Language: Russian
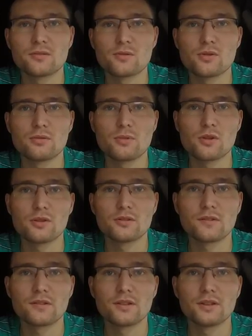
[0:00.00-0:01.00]
то что
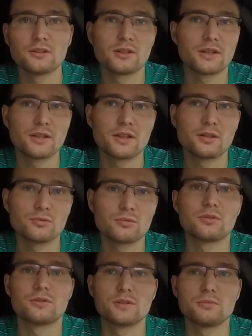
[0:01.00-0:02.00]
машина стояла, хотя ну
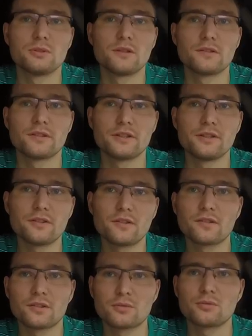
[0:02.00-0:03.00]
должны были
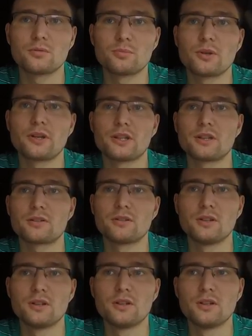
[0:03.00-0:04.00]
зарядиться за такой порядок,
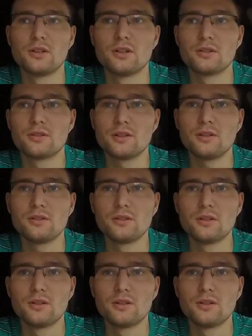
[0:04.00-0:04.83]
да,